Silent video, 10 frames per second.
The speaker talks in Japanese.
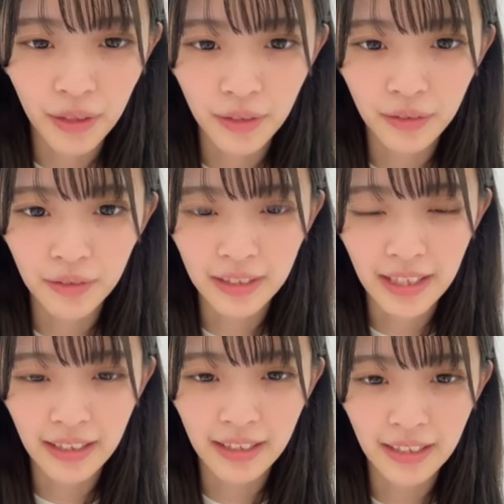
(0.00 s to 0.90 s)
公演
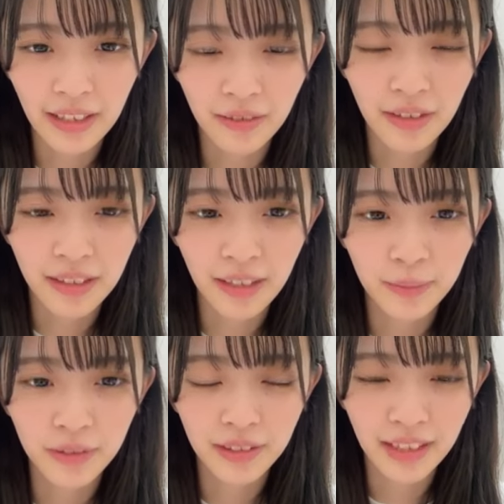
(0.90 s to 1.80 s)
生誕祭の
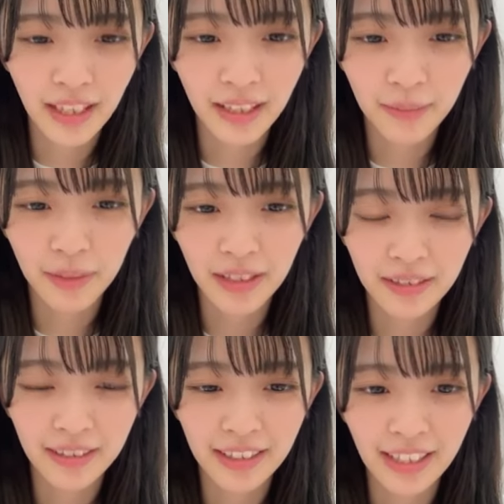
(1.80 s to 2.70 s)
アーカイブぜひ見て